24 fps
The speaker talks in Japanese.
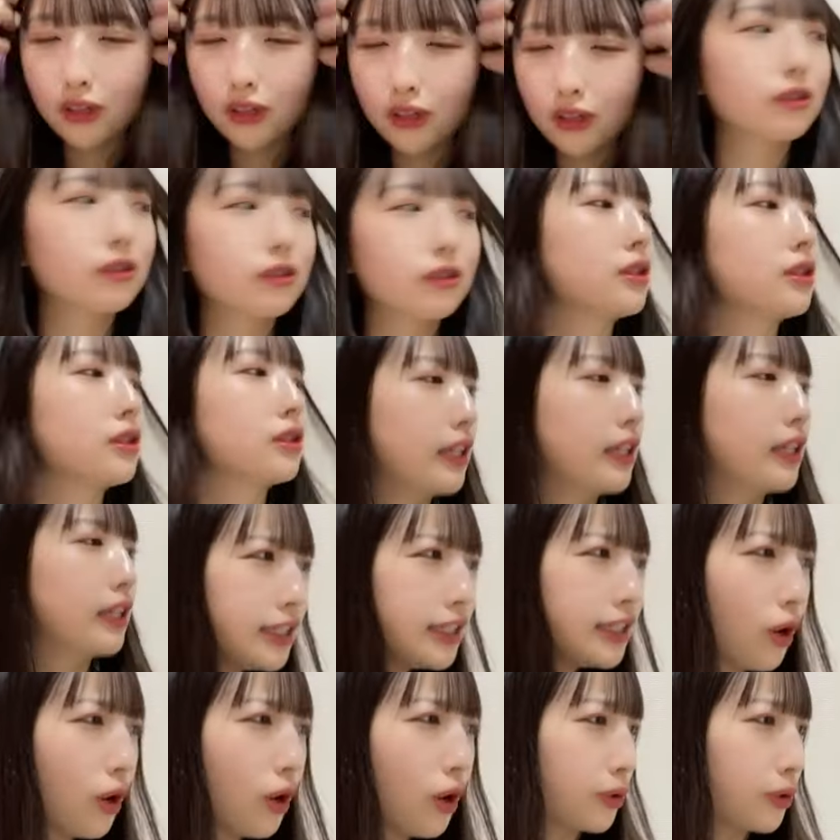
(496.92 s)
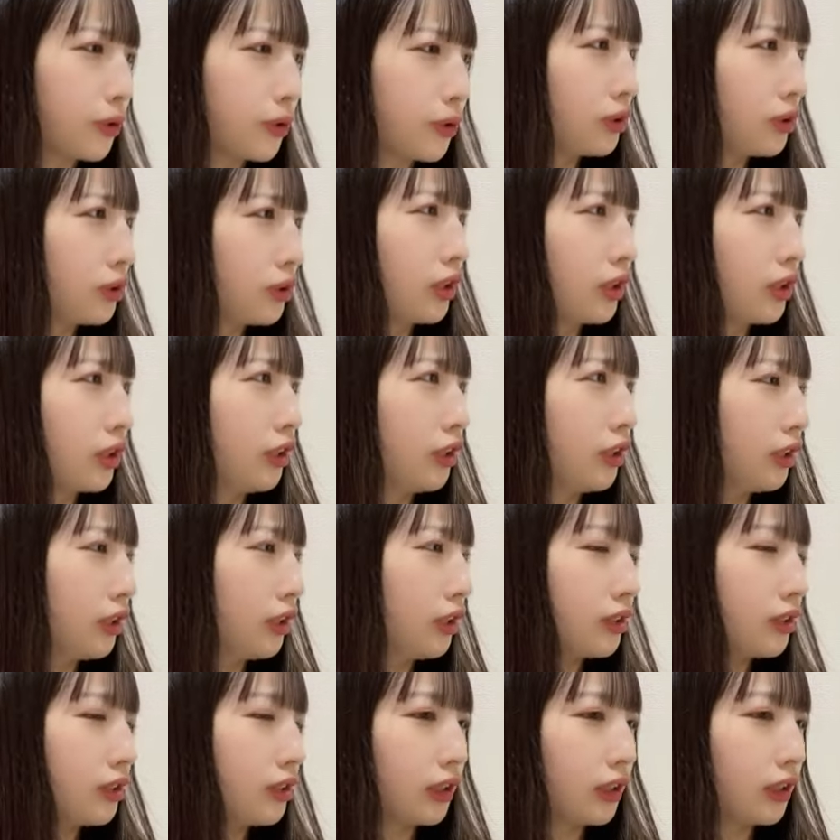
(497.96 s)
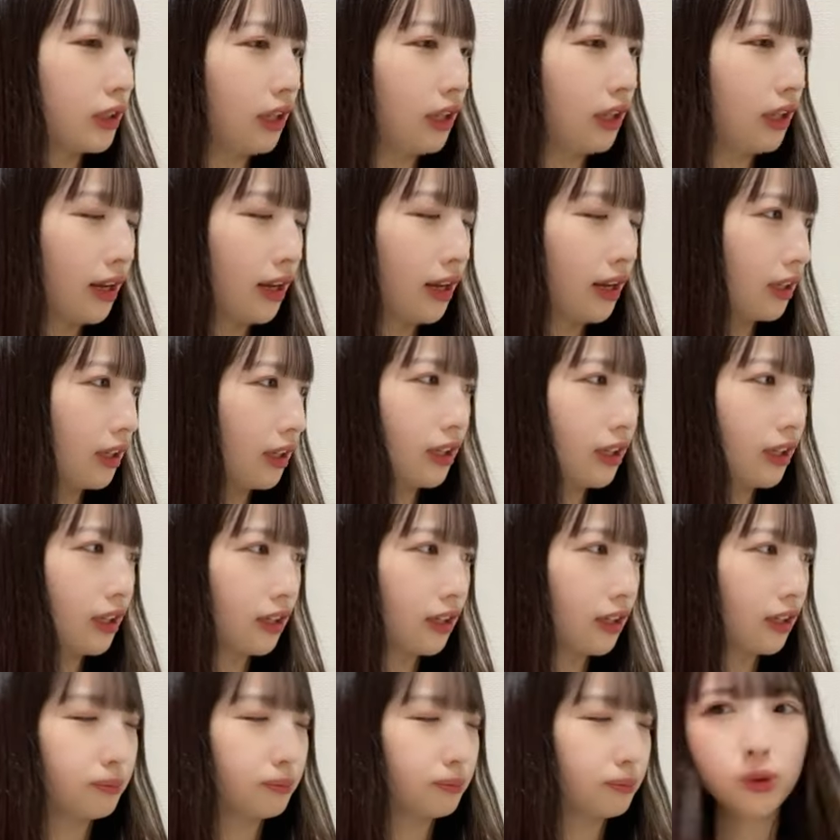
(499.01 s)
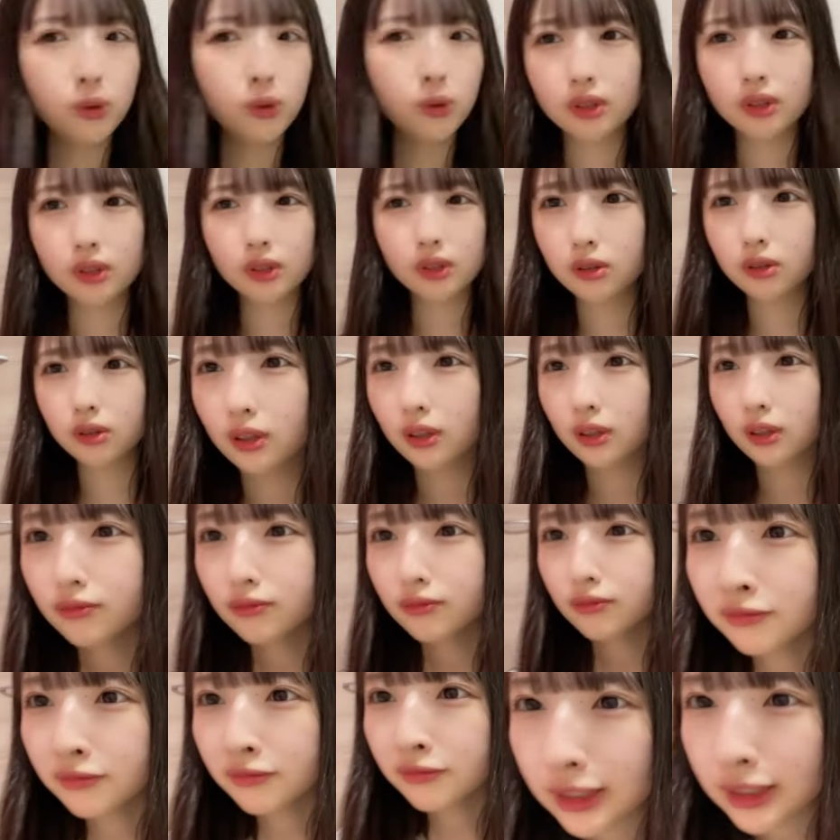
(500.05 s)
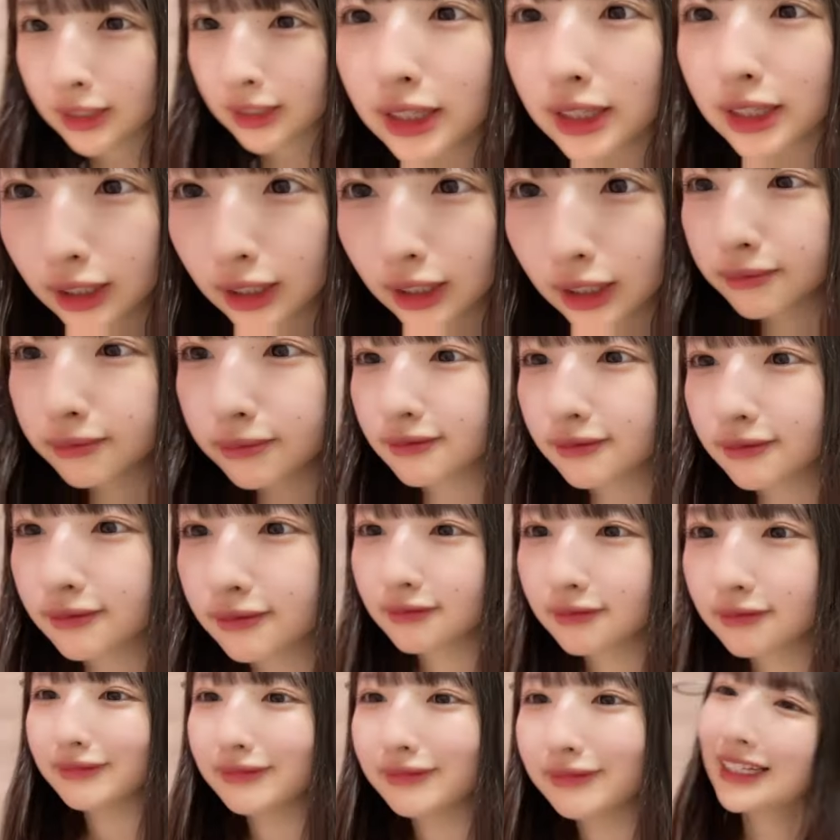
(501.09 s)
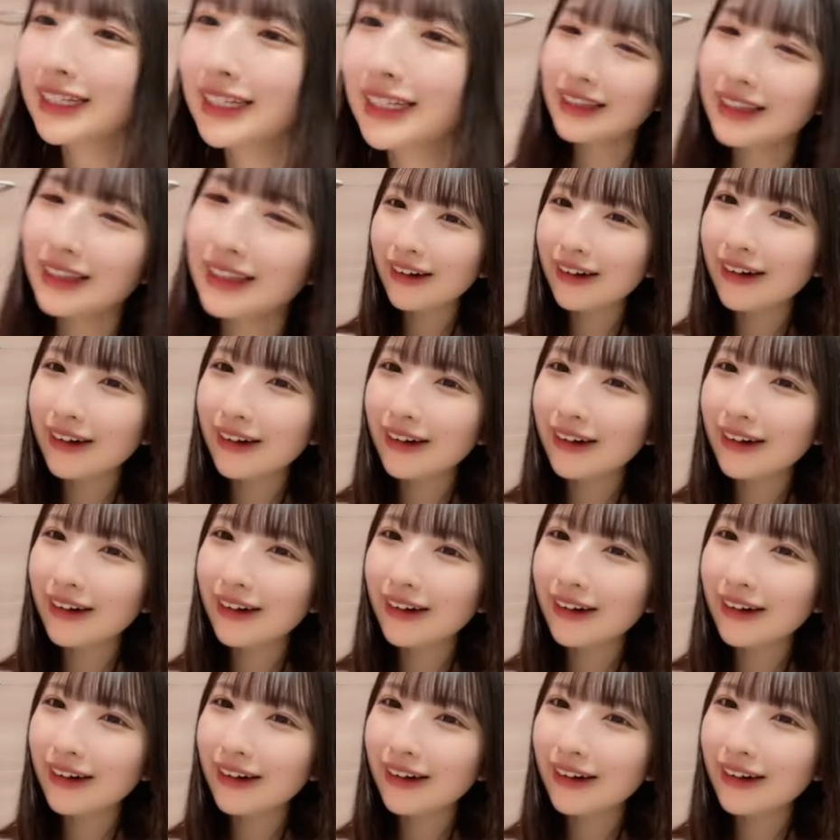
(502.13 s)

そうですじゃあ見ててねいい音をはいルタお願いします